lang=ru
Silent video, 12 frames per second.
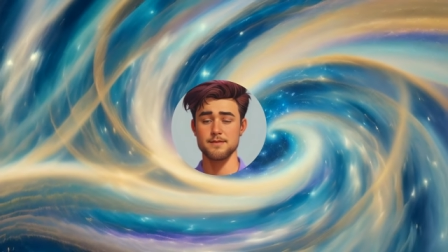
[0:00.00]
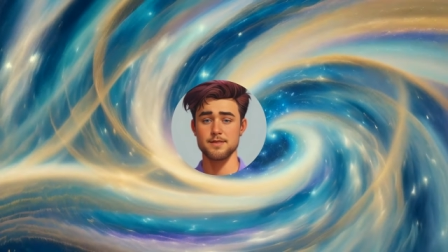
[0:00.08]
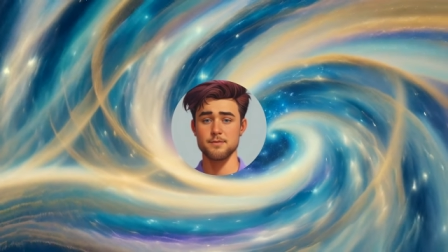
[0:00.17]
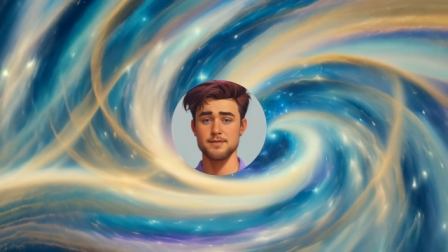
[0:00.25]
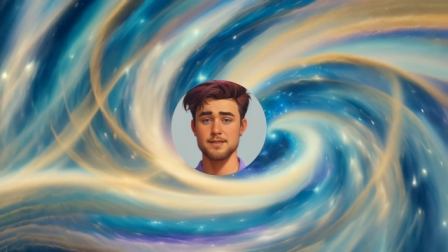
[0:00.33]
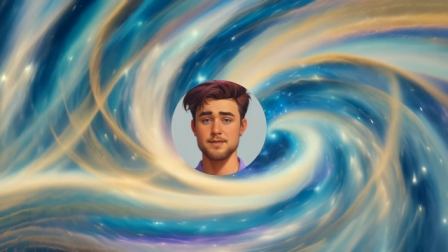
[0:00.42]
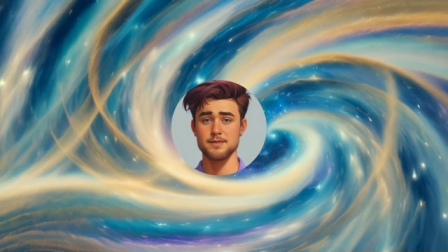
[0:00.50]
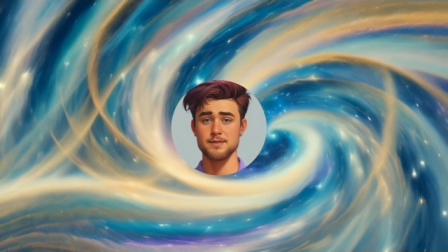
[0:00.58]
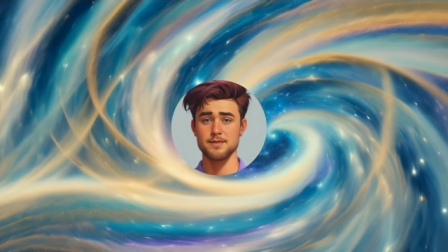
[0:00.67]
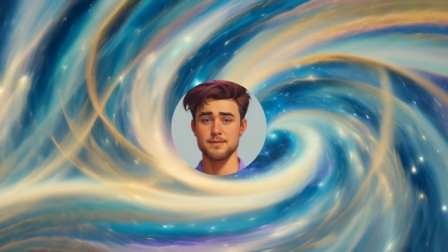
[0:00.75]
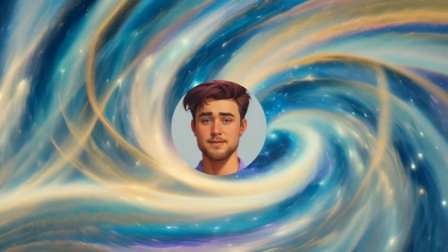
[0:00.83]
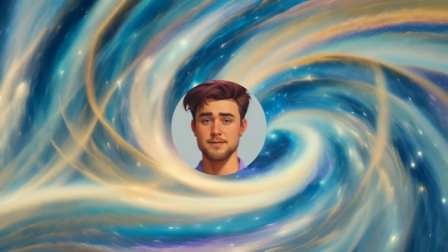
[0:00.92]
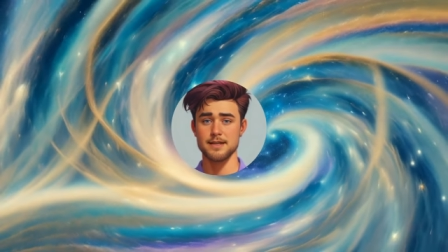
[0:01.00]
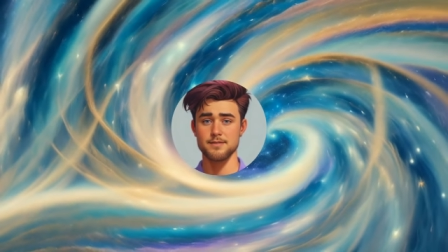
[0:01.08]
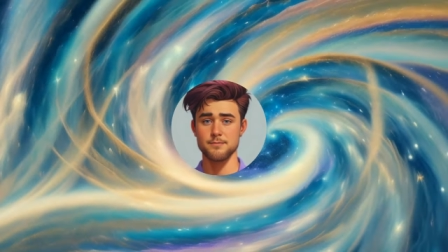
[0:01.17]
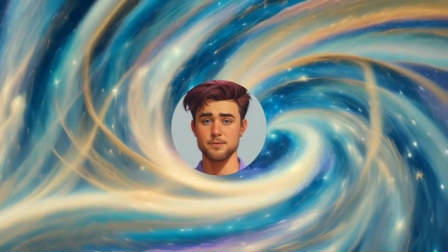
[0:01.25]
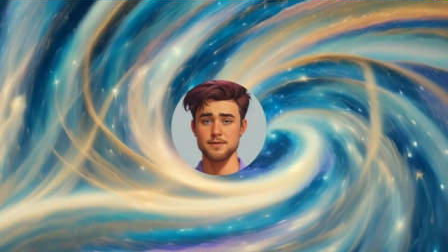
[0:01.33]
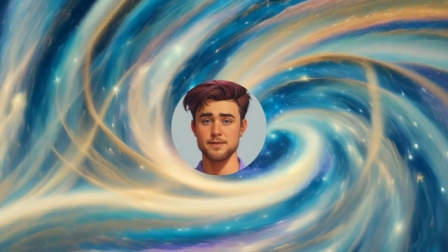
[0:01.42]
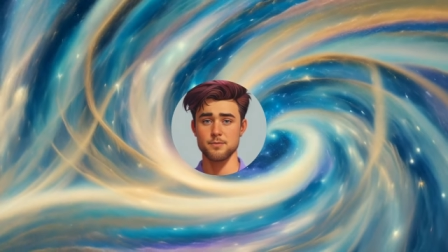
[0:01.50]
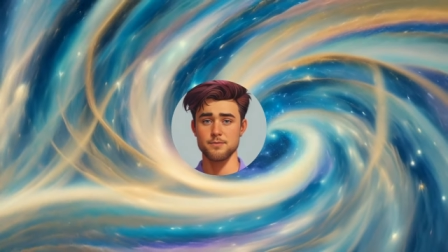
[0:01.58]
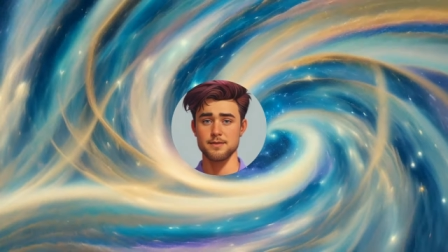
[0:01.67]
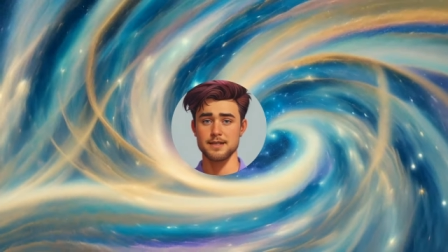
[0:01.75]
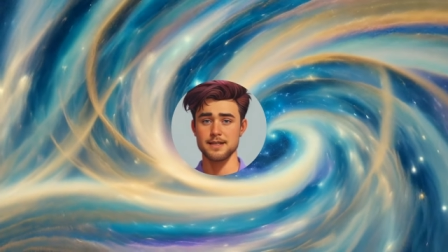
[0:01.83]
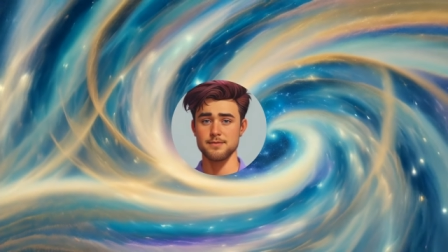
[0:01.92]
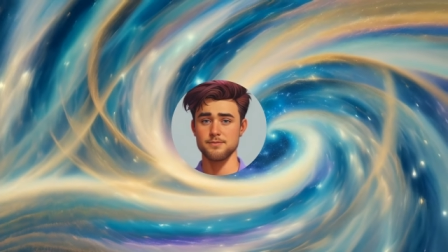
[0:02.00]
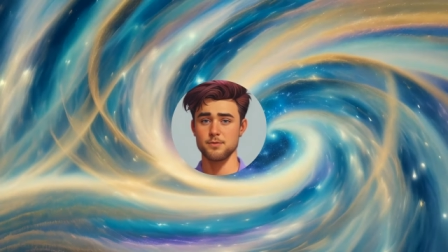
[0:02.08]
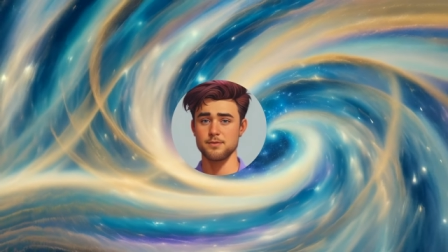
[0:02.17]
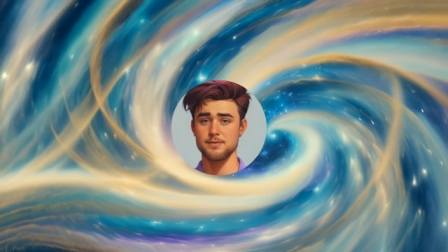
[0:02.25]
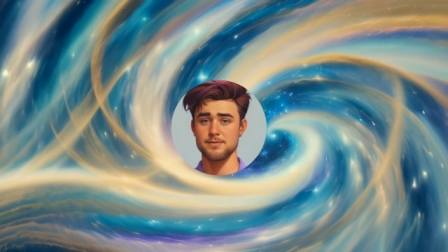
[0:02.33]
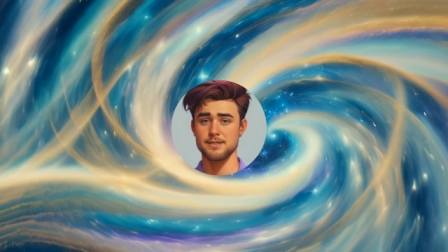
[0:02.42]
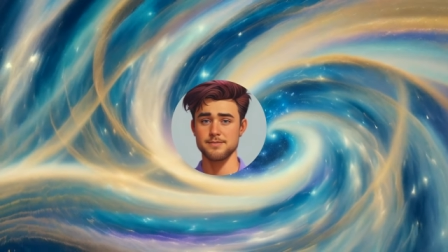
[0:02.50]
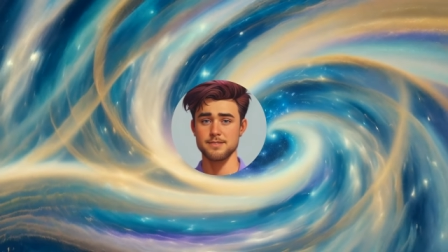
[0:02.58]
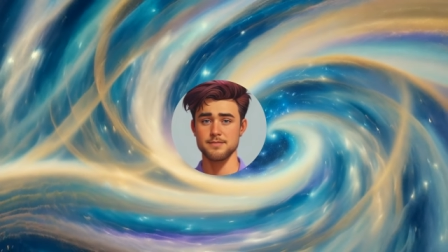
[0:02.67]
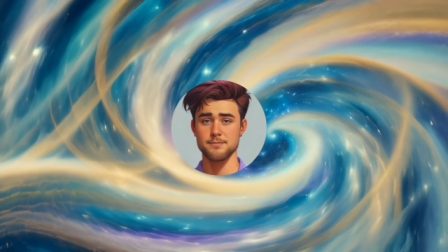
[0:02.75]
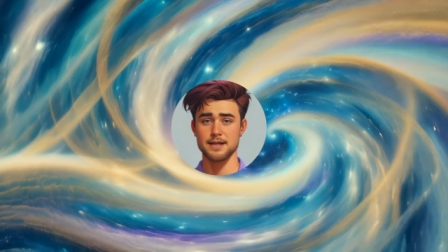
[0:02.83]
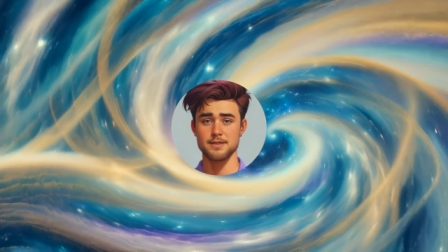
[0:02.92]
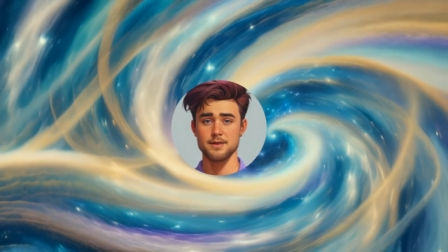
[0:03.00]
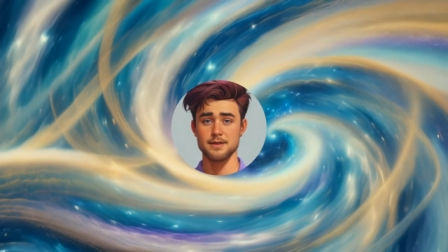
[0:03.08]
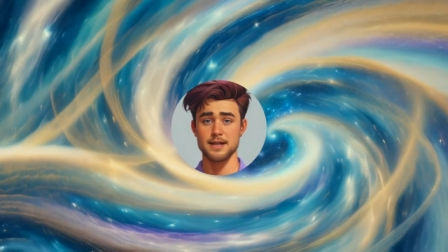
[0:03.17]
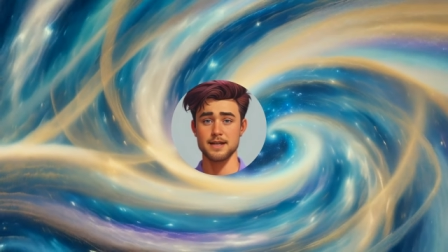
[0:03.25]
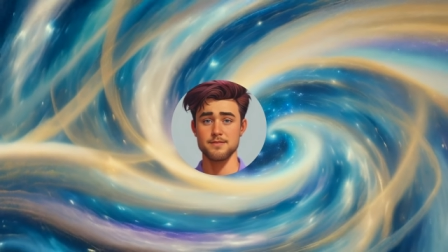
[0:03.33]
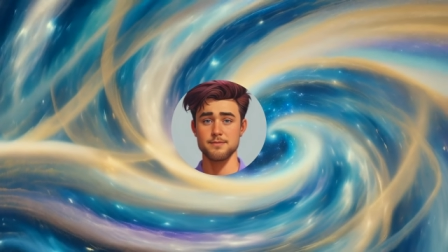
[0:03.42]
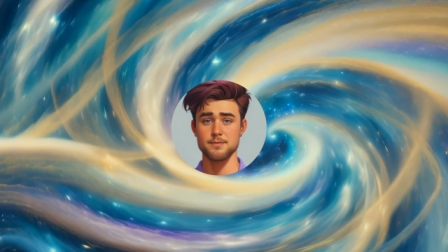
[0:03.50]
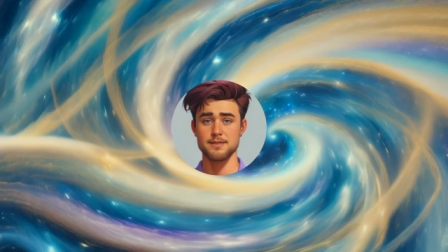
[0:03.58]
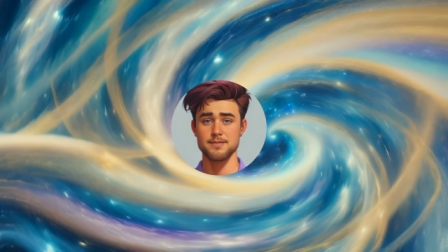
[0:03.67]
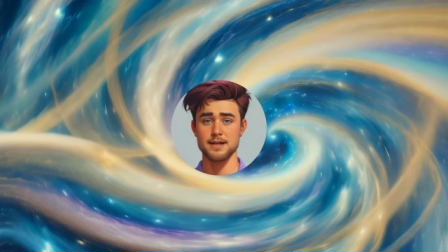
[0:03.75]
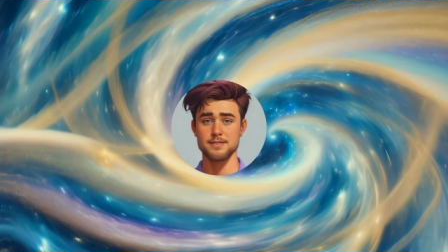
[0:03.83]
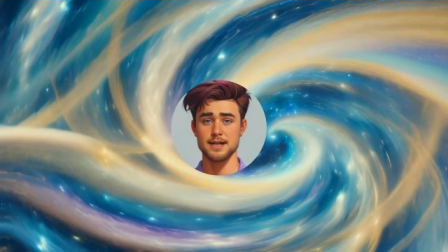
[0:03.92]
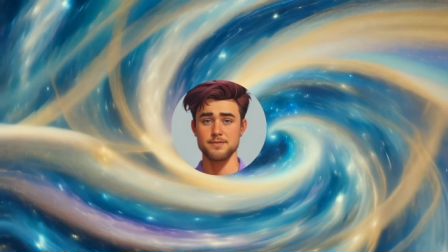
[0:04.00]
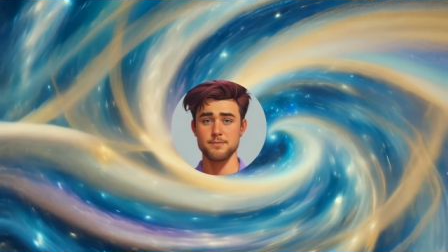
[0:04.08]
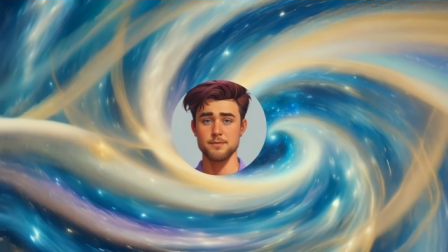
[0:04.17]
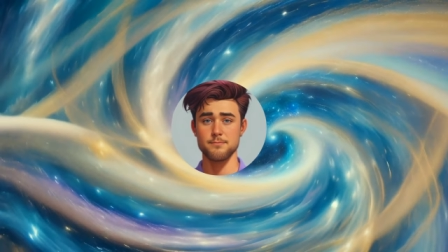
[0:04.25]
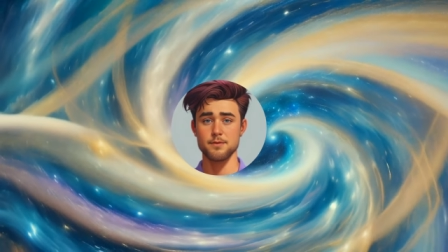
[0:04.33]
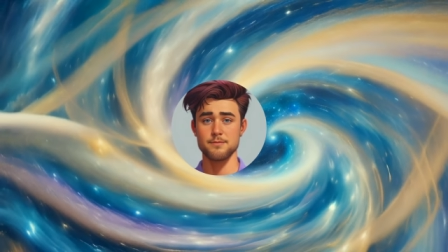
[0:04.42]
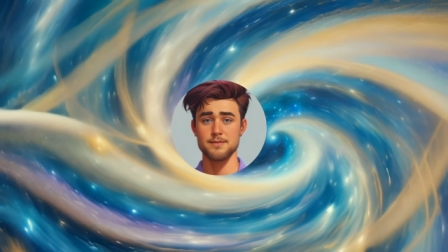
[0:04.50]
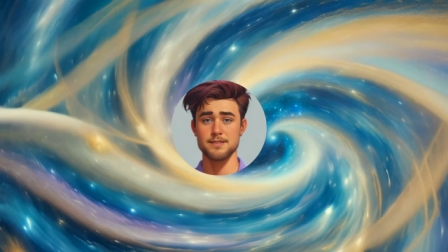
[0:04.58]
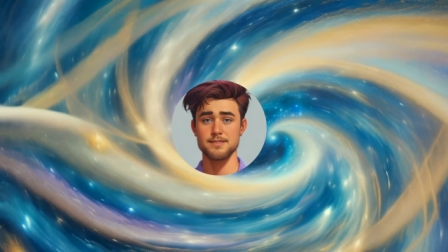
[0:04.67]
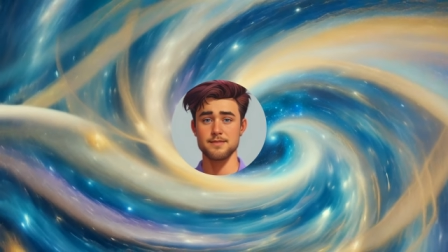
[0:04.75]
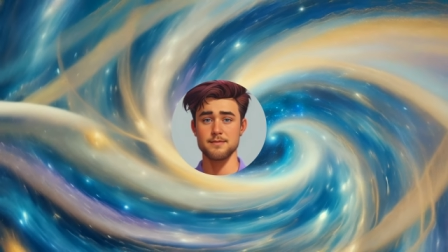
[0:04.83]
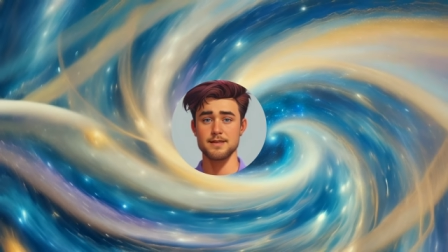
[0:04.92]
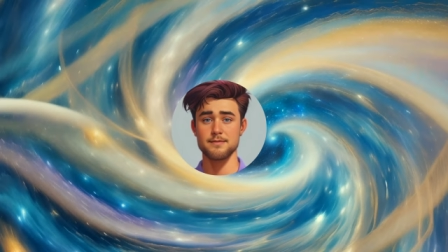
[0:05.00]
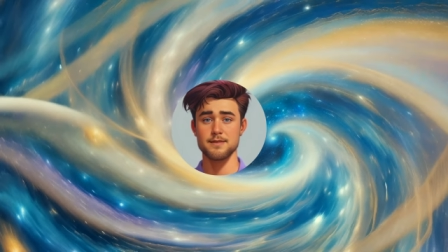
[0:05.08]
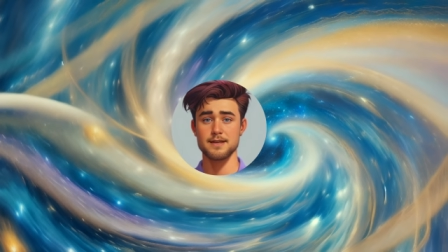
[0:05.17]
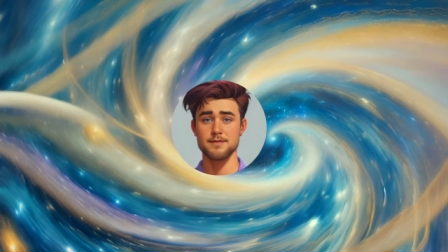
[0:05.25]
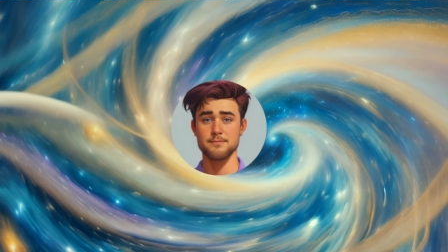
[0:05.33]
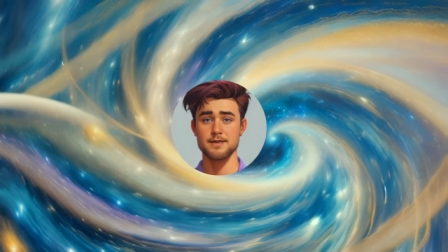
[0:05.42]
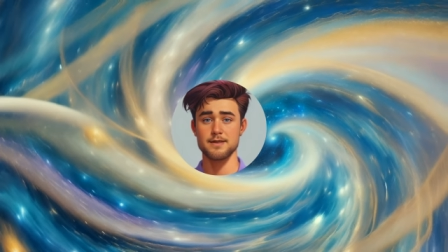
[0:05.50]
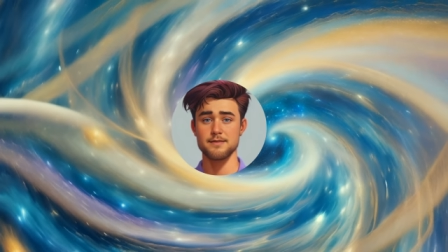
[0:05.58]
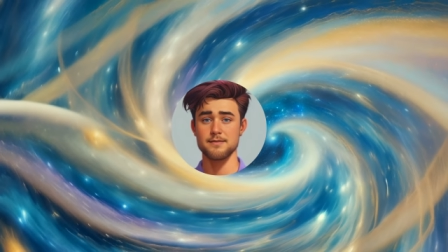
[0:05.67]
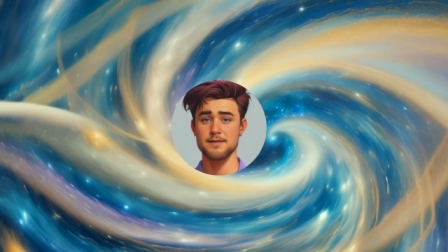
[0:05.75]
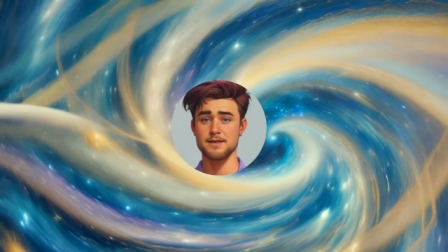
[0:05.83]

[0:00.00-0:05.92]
Люди нередко связывают лунные и солнечные затмения с происходящими в их жизни переменами.